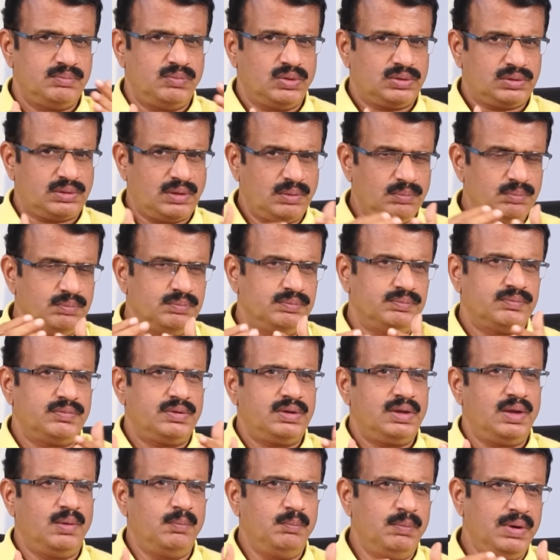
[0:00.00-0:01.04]
మొత్తం
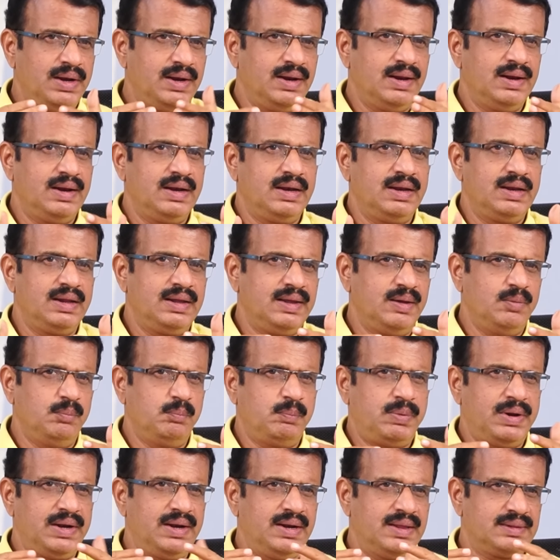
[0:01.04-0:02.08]
ఎమ్మెల్యేలని
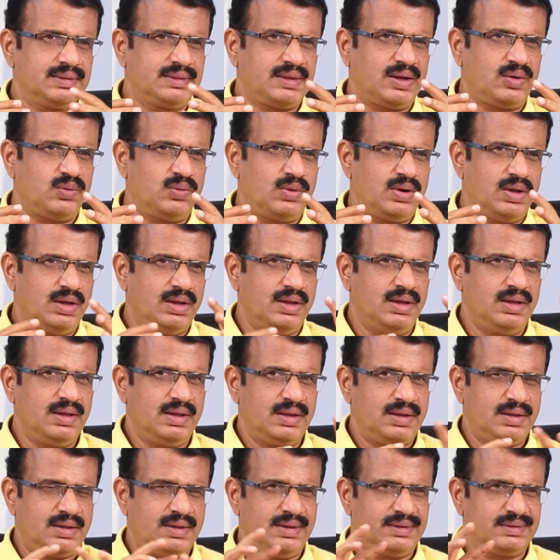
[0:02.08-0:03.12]
ఎంపీలని అంతా కూడా
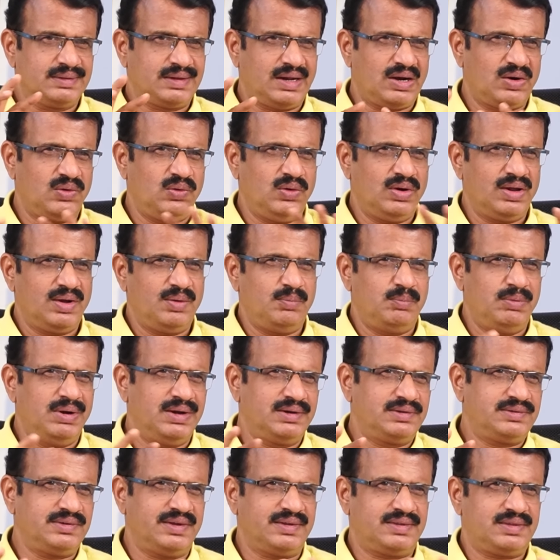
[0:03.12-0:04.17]
గందరగోళంగా
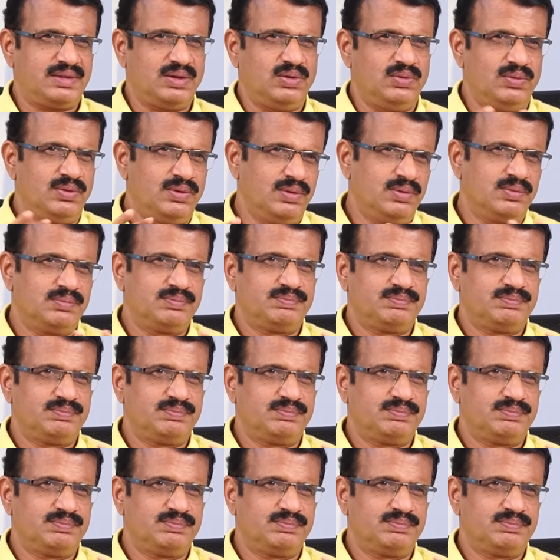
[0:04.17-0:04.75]
మార్చేస్తున్నాడు